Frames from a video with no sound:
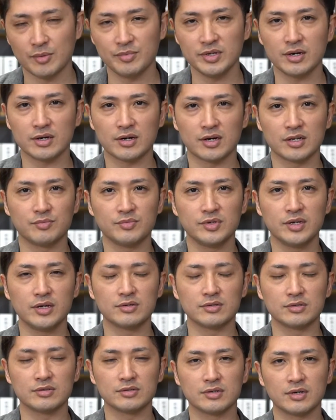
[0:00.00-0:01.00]
らびやかに見
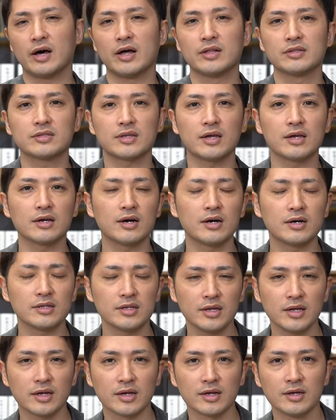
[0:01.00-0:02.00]
える反対側
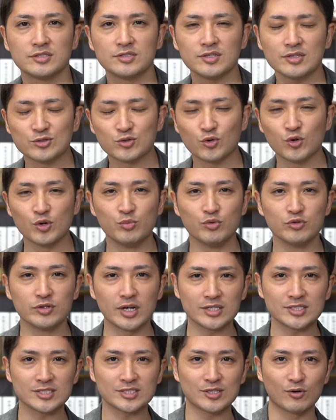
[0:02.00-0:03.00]
で、実はすごい
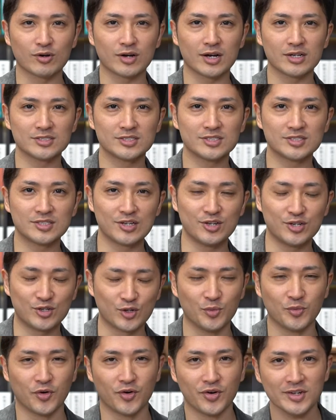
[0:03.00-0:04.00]
虚しさを感じてる
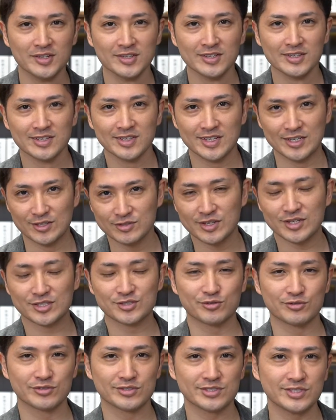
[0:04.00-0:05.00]
人もいるで
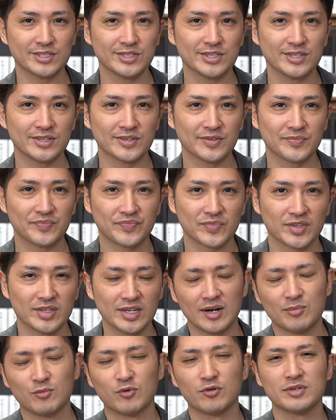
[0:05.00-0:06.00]
しょうし、い
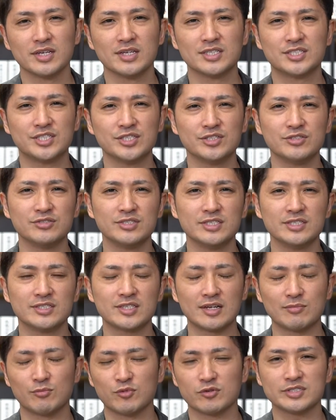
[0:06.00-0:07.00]
やもうね、自由に
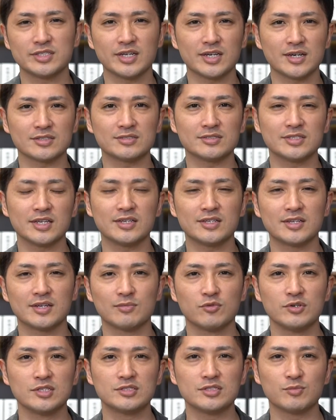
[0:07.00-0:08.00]
もう生活できて、
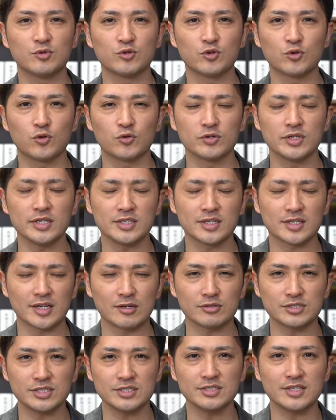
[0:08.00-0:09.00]
もういつでも旅行できて
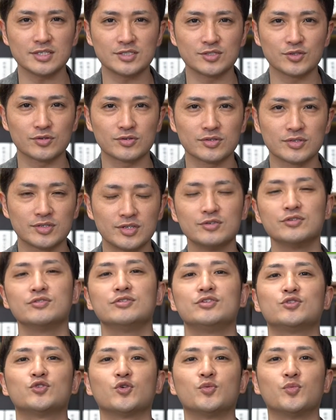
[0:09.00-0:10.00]
楽しいんですよってい
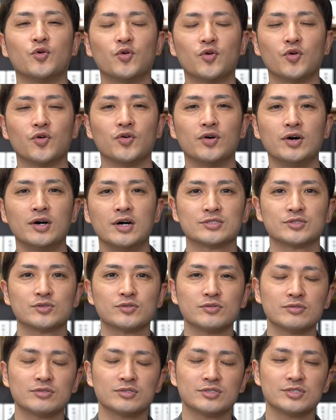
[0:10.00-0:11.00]
う人も、そ
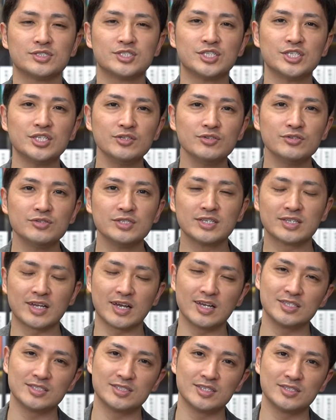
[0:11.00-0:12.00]
の自由に
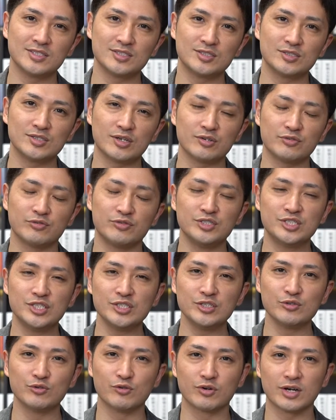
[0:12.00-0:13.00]
対して実は不自
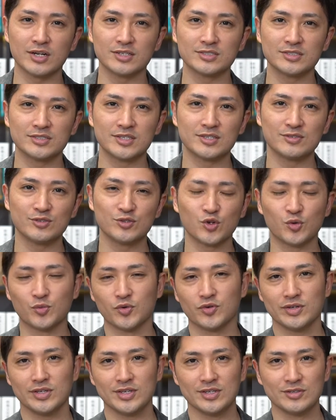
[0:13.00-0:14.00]
由を感じている人
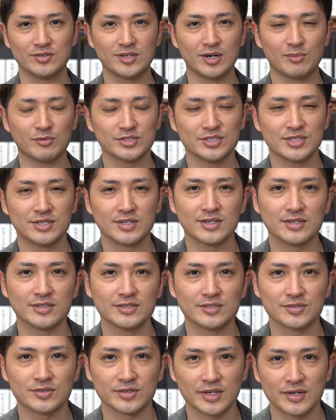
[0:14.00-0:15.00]
もいるかもしれないん
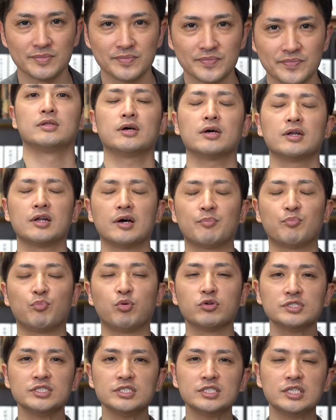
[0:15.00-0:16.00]
ですよね。だから
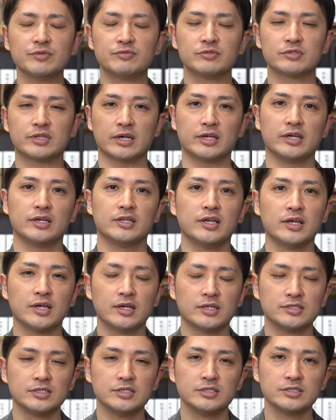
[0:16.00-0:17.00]
ポジティブだけ
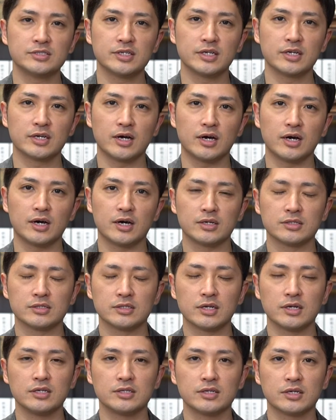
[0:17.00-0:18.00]
で人生が
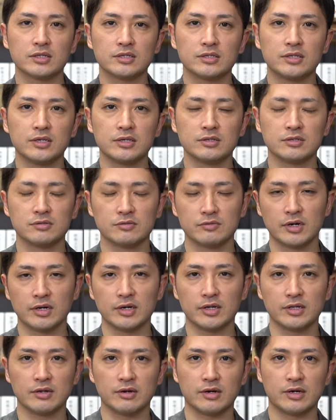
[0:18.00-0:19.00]
成り立っているわ
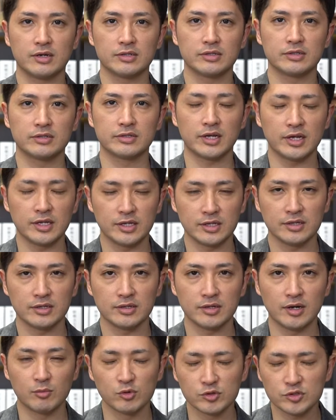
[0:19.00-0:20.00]
けではない。
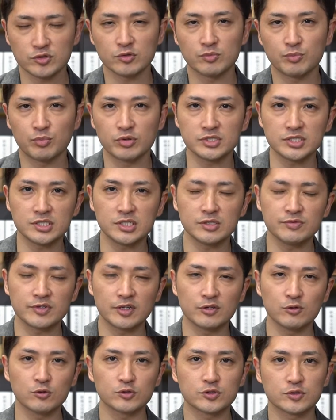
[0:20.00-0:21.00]
もちろんポジティブ
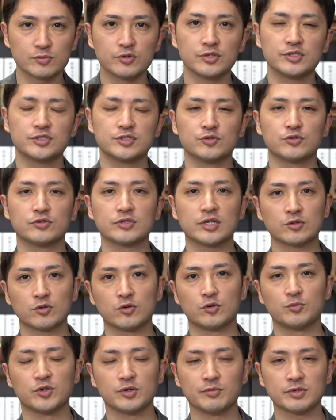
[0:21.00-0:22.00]
な要素も必要だ
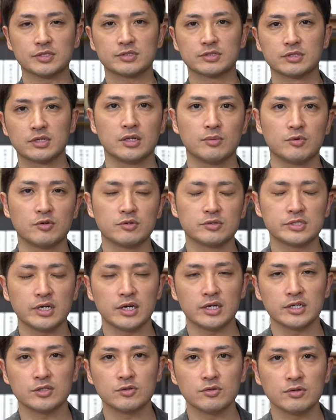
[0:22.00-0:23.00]
と思います。でも
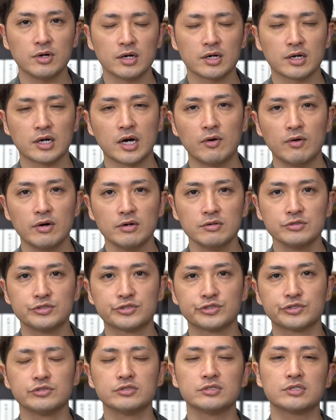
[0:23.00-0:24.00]
じゃあ人が変わる
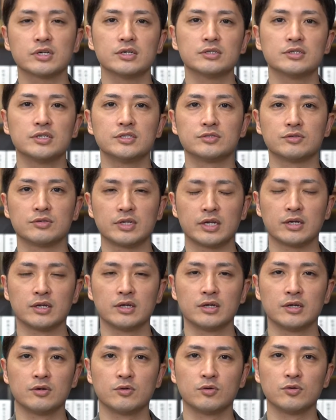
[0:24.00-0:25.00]
瞬間ですよね。
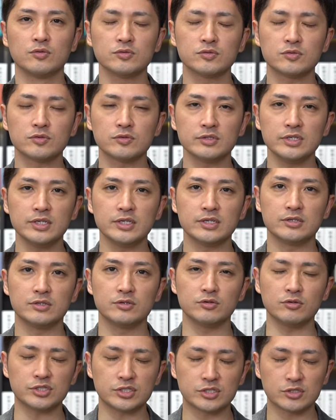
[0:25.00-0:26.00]
本当
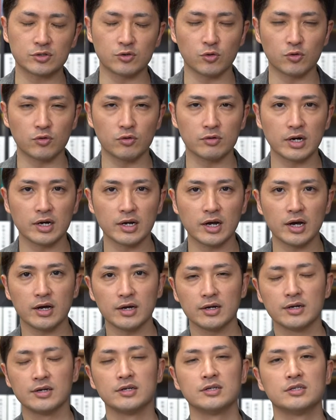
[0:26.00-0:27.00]
によし、ここか
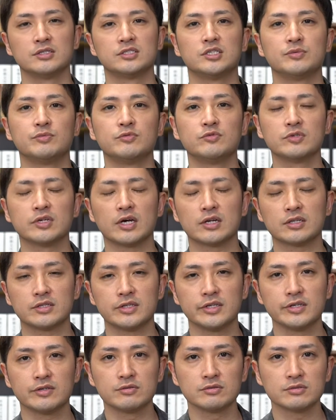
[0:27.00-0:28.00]
ら自分をやっ
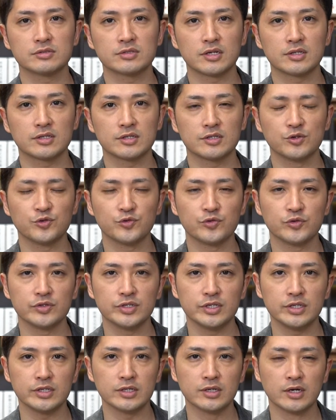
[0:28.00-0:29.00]
ていくんだっていうふう
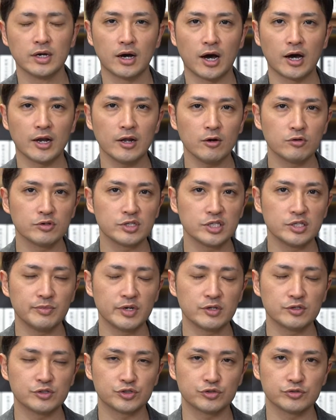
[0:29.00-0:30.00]
に腹を決
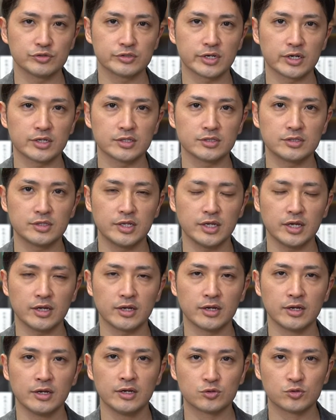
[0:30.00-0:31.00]
める瞬間っ
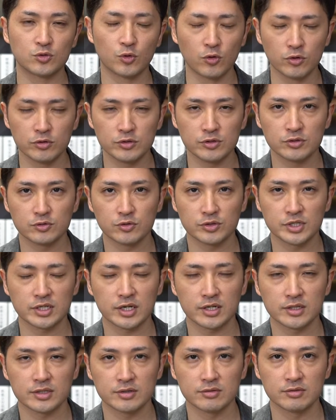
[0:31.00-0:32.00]
てどういう時
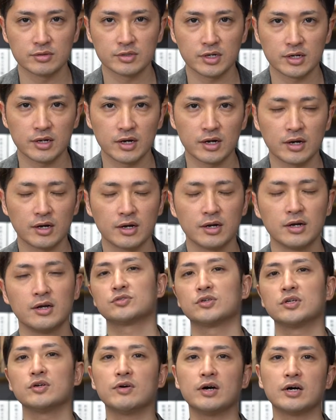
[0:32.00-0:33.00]
かって言ったら、
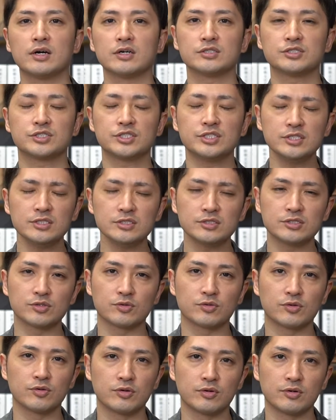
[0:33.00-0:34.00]
それは心
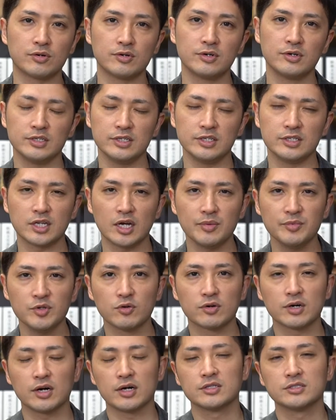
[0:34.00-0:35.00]
底痛み
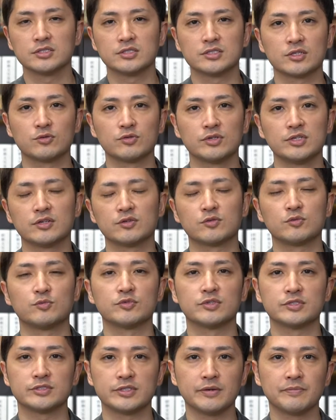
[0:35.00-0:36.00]
を感じた時だと思
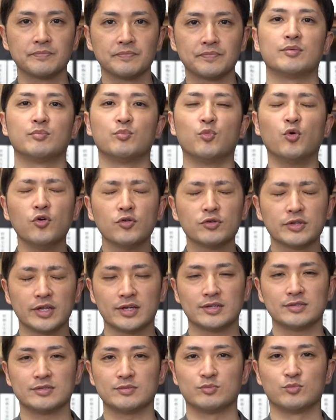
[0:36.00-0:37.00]
うんですね。もう
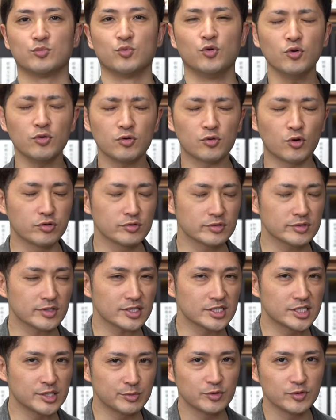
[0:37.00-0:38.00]
ね、もうこん
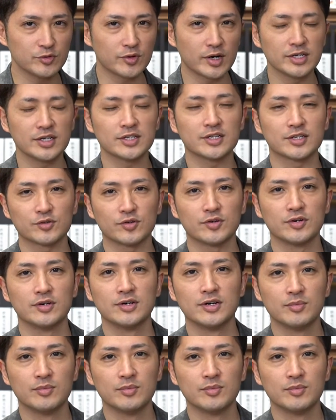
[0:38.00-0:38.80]
な自分は嫌だと、